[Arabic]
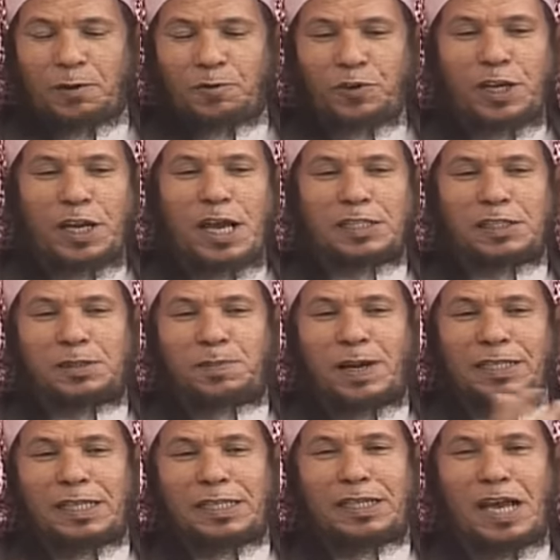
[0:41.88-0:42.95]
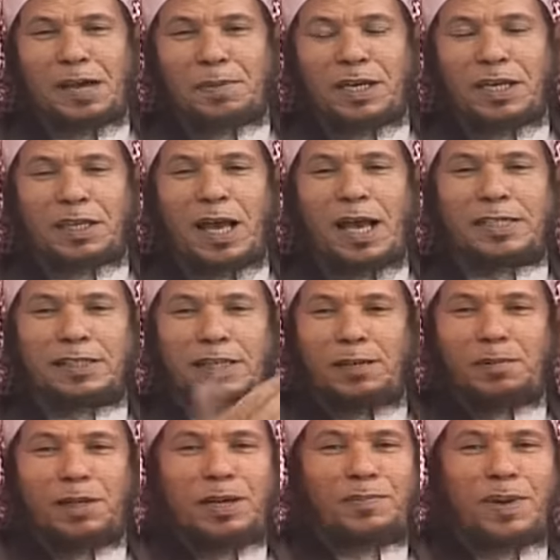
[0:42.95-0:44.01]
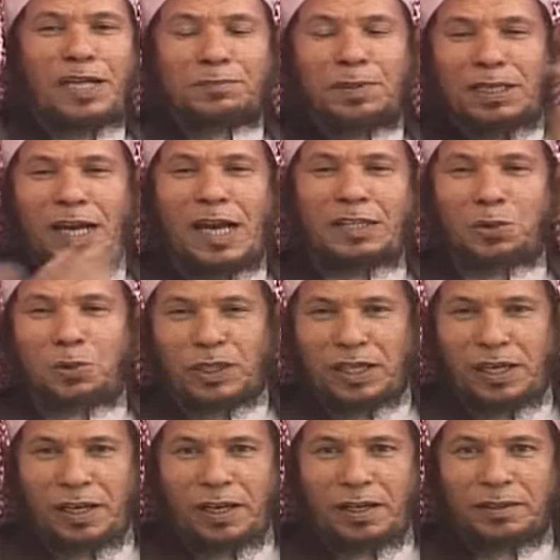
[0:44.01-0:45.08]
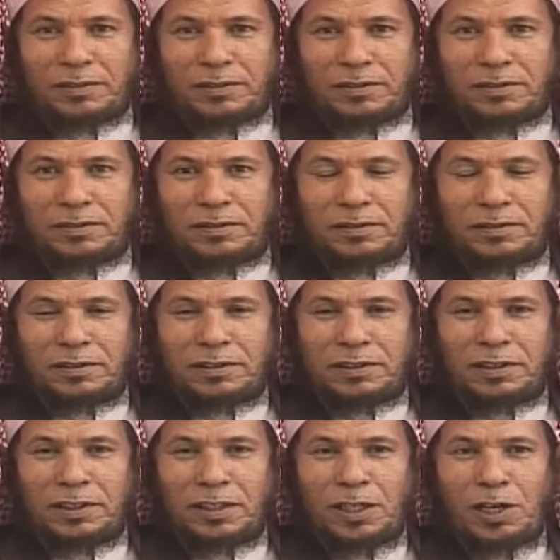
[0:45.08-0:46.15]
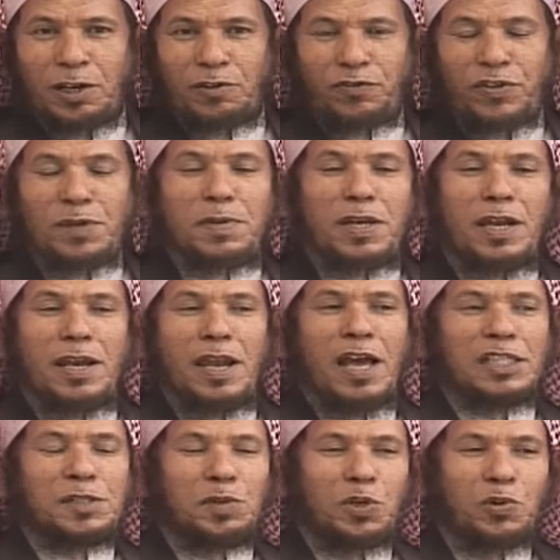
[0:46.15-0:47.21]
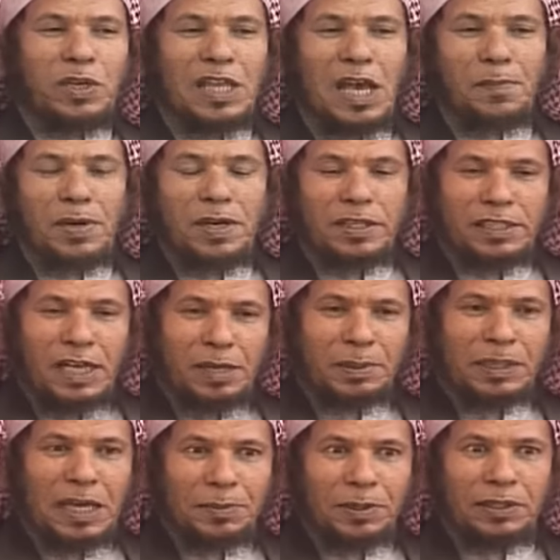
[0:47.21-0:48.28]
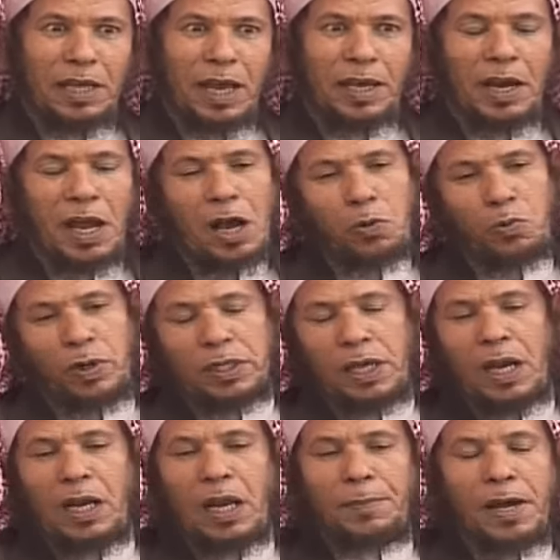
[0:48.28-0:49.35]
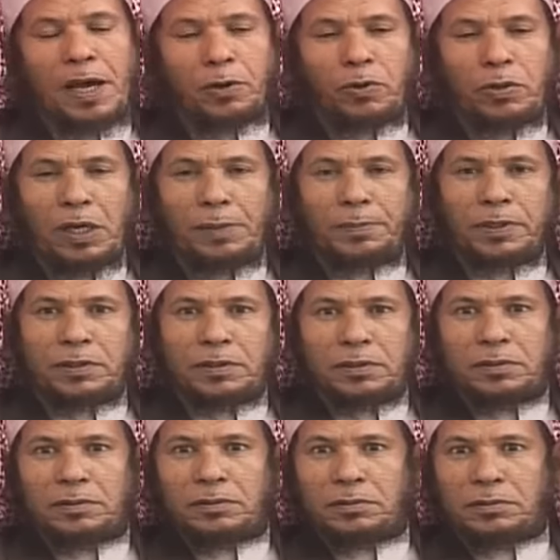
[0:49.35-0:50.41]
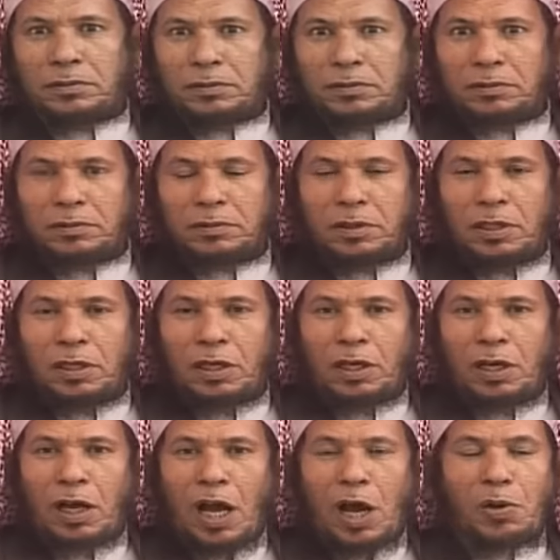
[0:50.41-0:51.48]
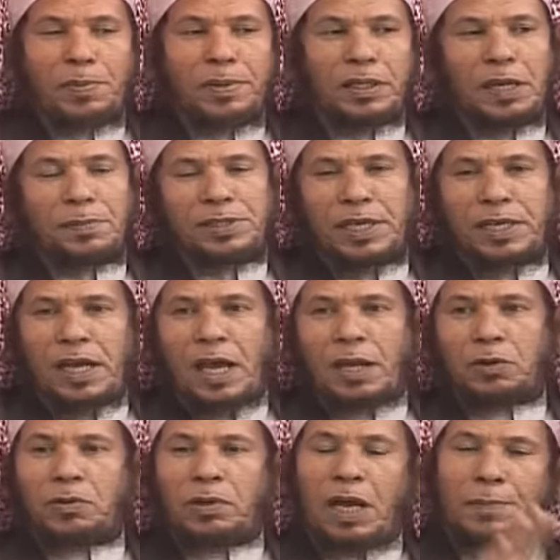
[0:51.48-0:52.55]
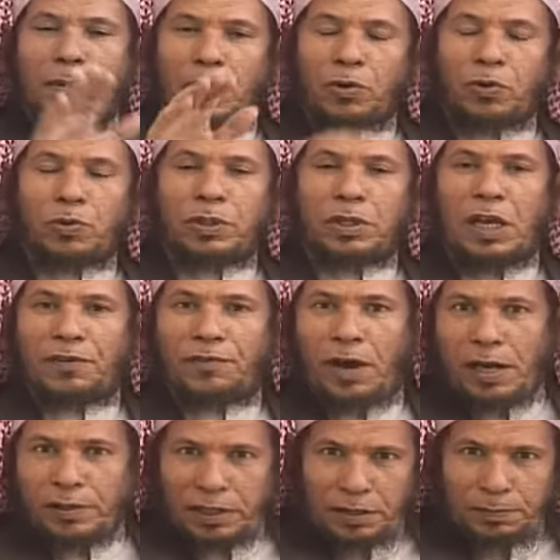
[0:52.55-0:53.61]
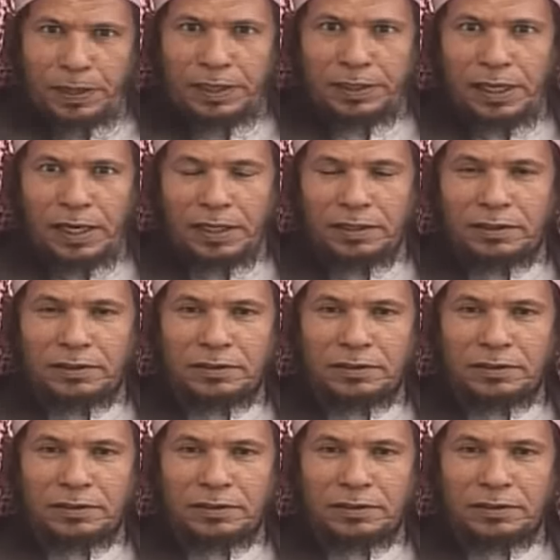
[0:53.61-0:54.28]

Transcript: في ناس ما تدري انها مريضه اصلا من بعد ما تغادر وطنها سبحان الله في من الناس منه اذا منه جاي يركب الطائره هون قال لا ما اروح ابد وطني ولا او يبي يركب سياره يقول لا ما اروح كيف غادر البلد هذا؟